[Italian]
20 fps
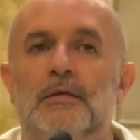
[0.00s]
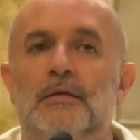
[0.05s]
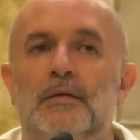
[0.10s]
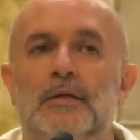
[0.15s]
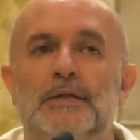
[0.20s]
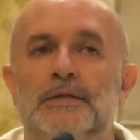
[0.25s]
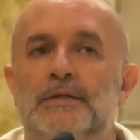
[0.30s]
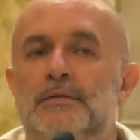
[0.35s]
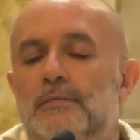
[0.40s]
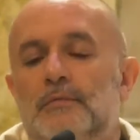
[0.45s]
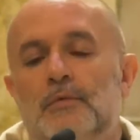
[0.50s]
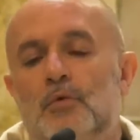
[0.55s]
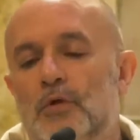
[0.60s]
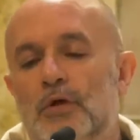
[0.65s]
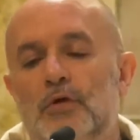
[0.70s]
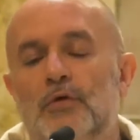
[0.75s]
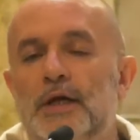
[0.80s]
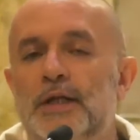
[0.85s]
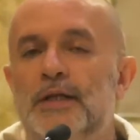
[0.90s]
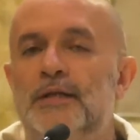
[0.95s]
eh,
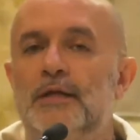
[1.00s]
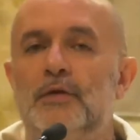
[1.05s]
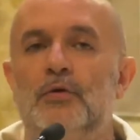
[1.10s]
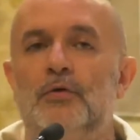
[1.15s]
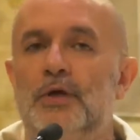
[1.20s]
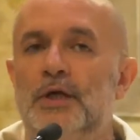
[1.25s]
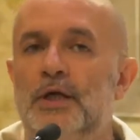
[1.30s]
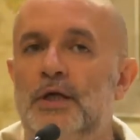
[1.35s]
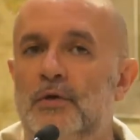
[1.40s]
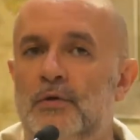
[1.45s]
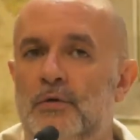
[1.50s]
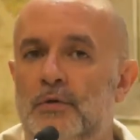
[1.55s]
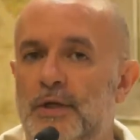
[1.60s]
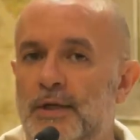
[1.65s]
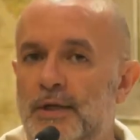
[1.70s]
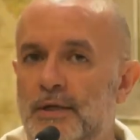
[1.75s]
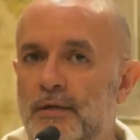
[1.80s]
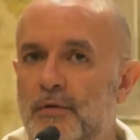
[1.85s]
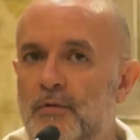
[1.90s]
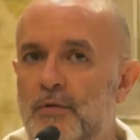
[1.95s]
quello che dico io
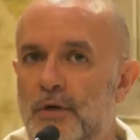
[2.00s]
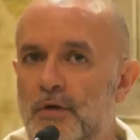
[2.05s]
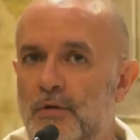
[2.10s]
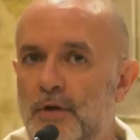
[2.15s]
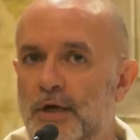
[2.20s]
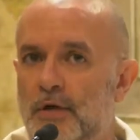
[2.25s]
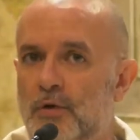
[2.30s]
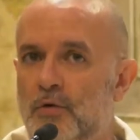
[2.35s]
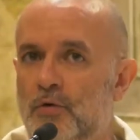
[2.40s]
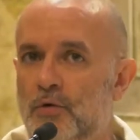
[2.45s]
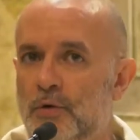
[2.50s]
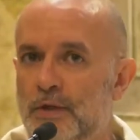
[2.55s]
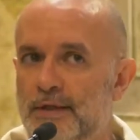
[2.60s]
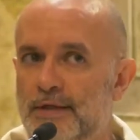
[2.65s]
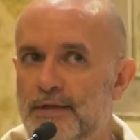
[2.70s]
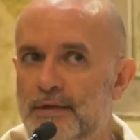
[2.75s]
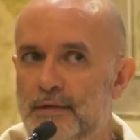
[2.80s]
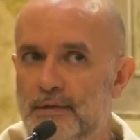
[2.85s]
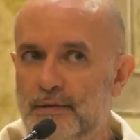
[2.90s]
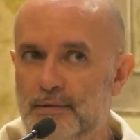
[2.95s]
è quello che
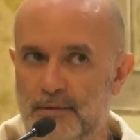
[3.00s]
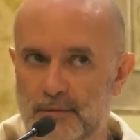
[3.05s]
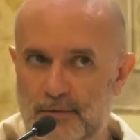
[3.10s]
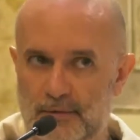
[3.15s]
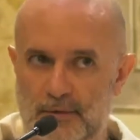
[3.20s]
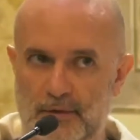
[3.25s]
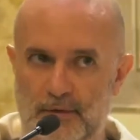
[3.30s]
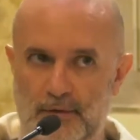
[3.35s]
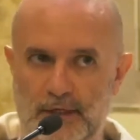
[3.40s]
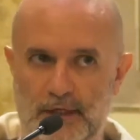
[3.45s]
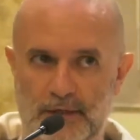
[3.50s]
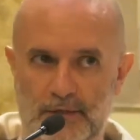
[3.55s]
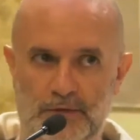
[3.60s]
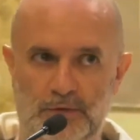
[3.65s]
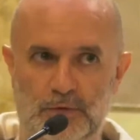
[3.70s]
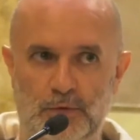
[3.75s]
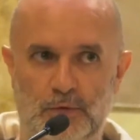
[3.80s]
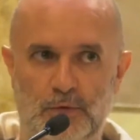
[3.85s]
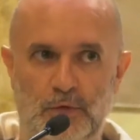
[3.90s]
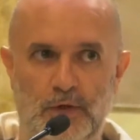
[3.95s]
conta. Il
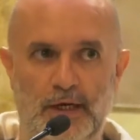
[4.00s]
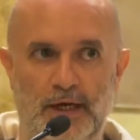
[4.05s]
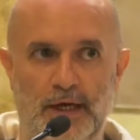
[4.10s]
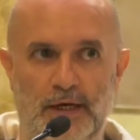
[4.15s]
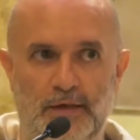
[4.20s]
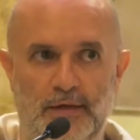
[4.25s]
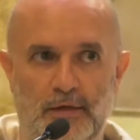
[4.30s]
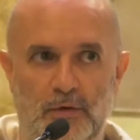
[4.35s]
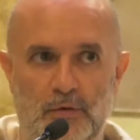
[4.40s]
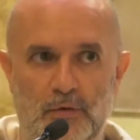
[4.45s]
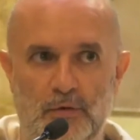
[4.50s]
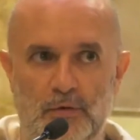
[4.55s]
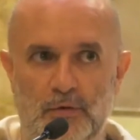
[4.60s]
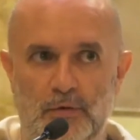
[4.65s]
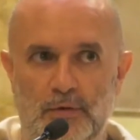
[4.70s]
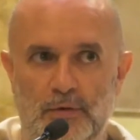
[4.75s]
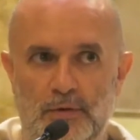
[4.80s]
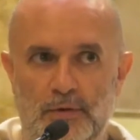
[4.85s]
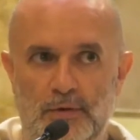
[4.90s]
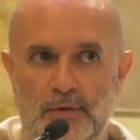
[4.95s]
resto toglietelo.
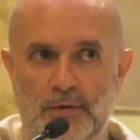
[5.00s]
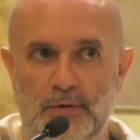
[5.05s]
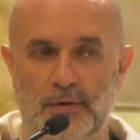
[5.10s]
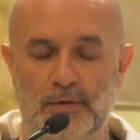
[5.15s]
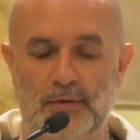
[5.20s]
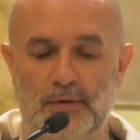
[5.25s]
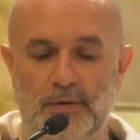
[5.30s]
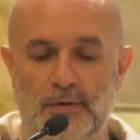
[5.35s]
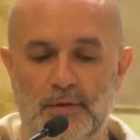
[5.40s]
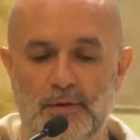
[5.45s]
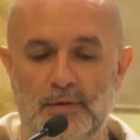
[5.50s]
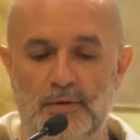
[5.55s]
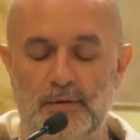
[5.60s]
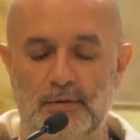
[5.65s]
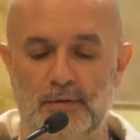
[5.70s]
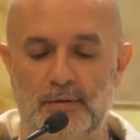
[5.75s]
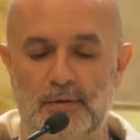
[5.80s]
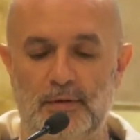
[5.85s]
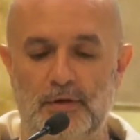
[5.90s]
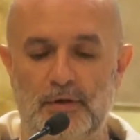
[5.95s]

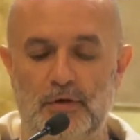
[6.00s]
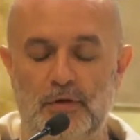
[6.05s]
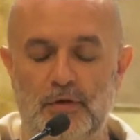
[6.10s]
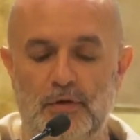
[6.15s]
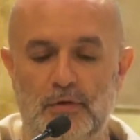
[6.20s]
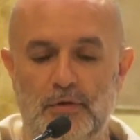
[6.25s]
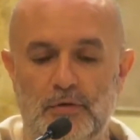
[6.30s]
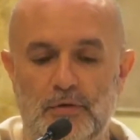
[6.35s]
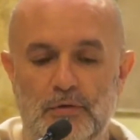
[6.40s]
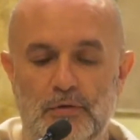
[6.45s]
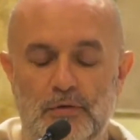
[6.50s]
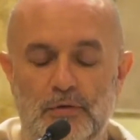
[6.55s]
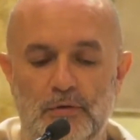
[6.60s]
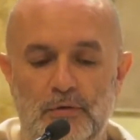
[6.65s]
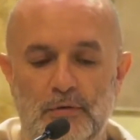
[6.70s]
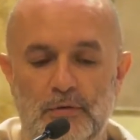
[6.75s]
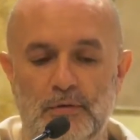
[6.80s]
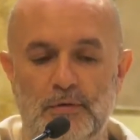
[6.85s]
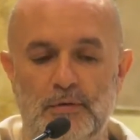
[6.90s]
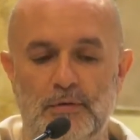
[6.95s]

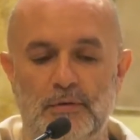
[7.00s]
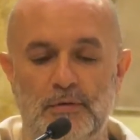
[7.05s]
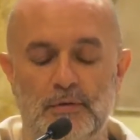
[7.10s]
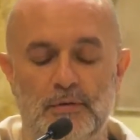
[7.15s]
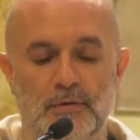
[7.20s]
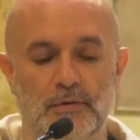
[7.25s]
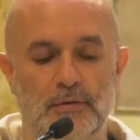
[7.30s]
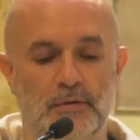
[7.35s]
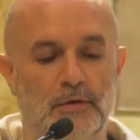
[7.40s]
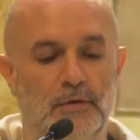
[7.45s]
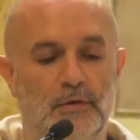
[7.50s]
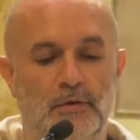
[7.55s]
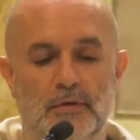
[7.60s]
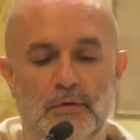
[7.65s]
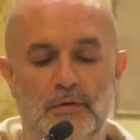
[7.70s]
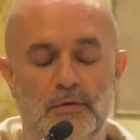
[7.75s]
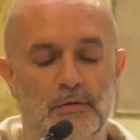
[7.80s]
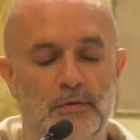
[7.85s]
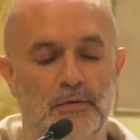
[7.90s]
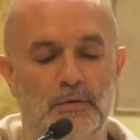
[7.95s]
No, no,
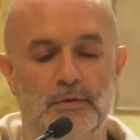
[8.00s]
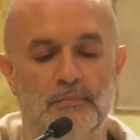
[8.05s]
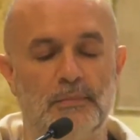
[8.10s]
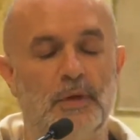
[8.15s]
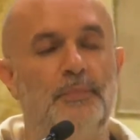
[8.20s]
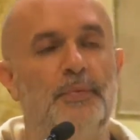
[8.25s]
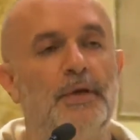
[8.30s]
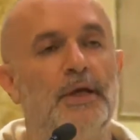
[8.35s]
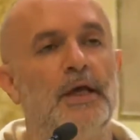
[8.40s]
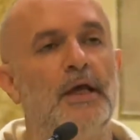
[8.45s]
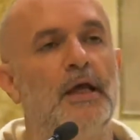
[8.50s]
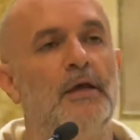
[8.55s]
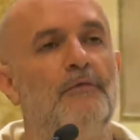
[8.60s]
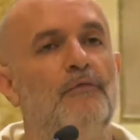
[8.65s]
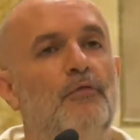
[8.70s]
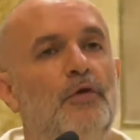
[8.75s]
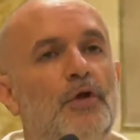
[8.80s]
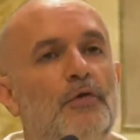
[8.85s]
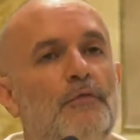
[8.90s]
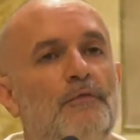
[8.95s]
no. Ma perché
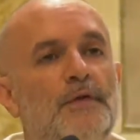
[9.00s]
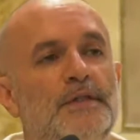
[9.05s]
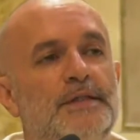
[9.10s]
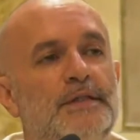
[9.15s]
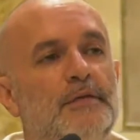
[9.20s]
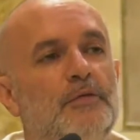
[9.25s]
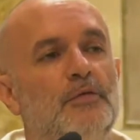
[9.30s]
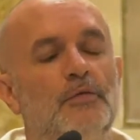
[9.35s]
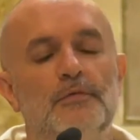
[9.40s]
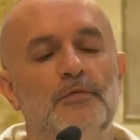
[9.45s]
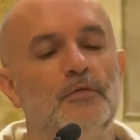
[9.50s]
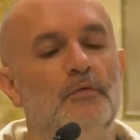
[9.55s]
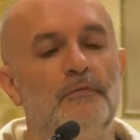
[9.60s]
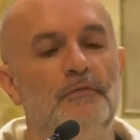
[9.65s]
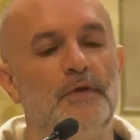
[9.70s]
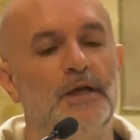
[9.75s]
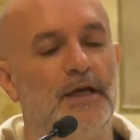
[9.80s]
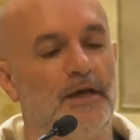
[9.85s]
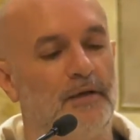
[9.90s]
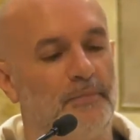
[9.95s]
voi non vi, se- non, non
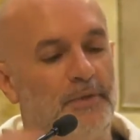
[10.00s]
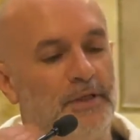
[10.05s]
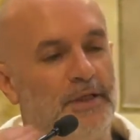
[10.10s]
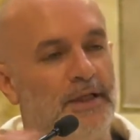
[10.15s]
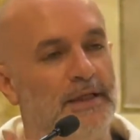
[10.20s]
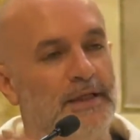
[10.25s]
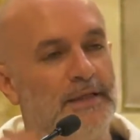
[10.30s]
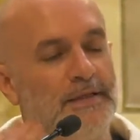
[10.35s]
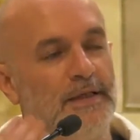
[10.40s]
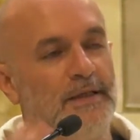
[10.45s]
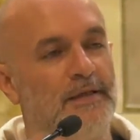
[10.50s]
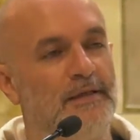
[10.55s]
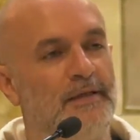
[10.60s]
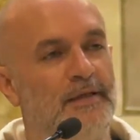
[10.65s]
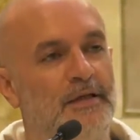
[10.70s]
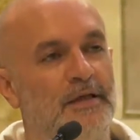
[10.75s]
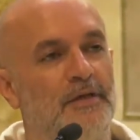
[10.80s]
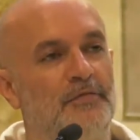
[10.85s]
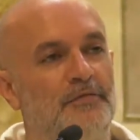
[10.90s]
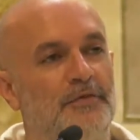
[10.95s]
vi capita di
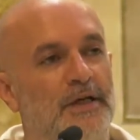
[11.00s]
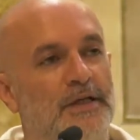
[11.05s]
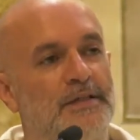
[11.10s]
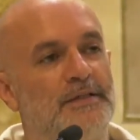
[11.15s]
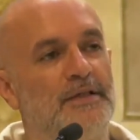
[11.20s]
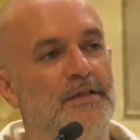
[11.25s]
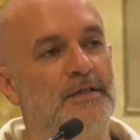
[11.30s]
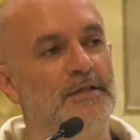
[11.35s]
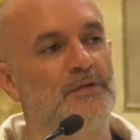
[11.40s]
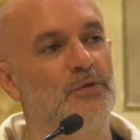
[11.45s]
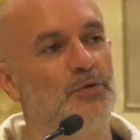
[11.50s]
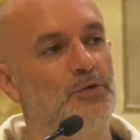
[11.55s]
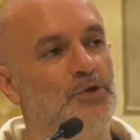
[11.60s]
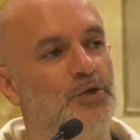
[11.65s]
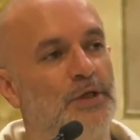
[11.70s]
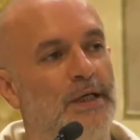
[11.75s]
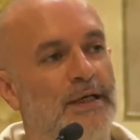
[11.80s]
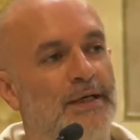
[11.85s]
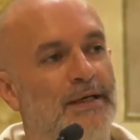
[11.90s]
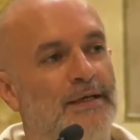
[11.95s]
sentire frasi di questo
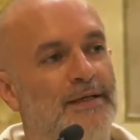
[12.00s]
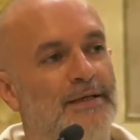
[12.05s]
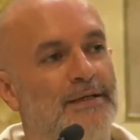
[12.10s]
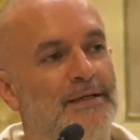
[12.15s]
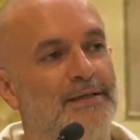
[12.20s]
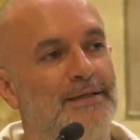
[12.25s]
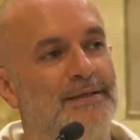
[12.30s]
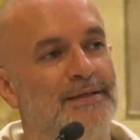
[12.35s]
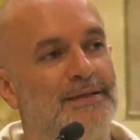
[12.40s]
genere?